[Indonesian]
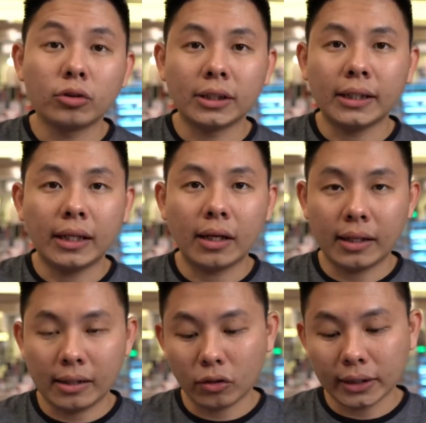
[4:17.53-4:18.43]
Jadi
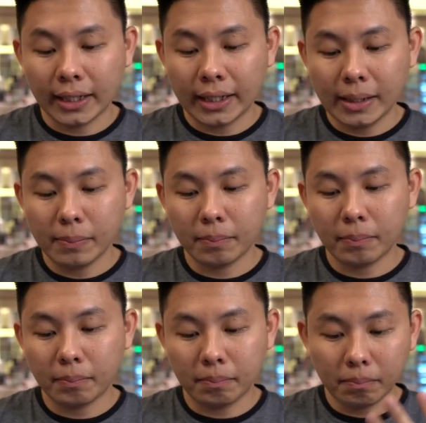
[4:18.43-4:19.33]
uh, konten ini
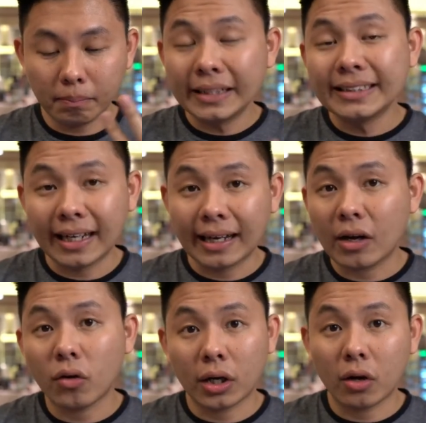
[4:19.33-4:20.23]

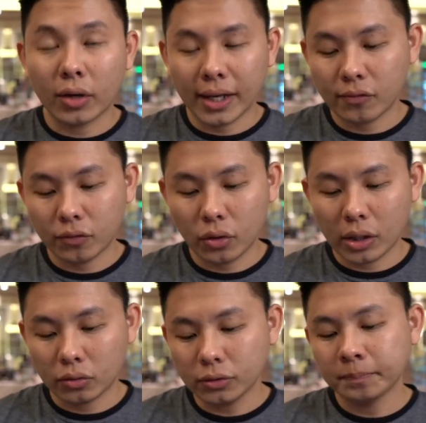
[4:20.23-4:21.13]
menjangkau orang-orang yang follow
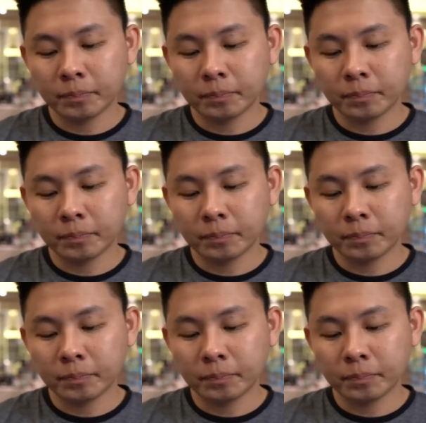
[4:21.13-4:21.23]
aku.